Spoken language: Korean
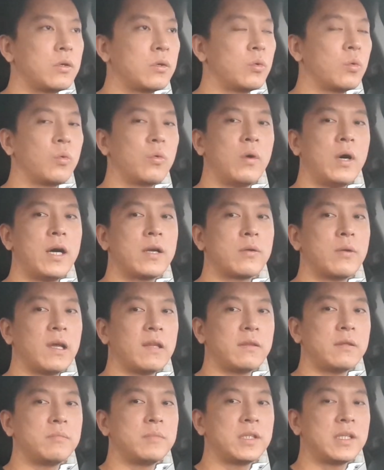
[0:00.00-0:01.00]
요거 하러
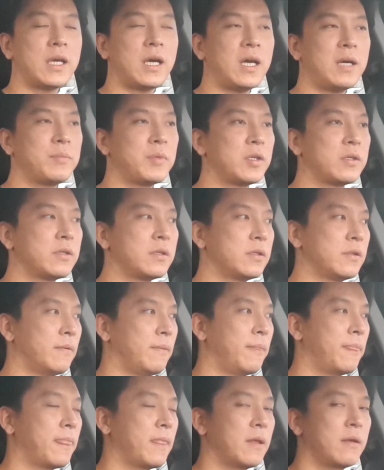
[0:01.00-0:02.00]
왔습니다 하면은
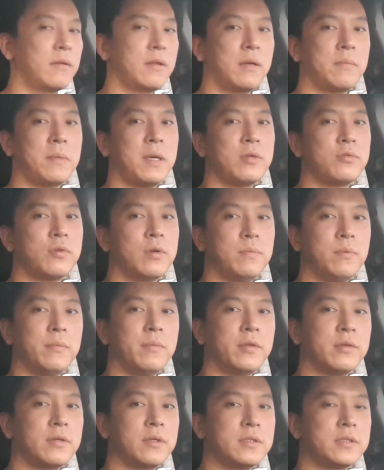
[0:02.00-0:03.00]
그 사람 매뉴얼
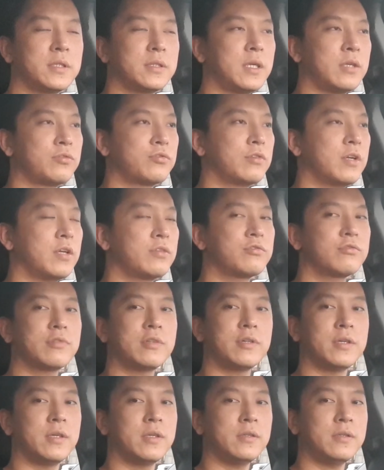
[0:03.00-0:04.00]
보면서 이제 대출을 해줄
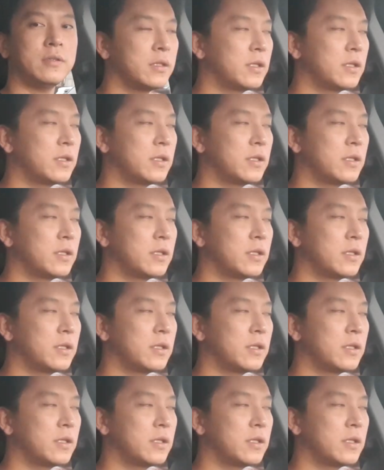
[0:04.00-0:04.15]
거예요.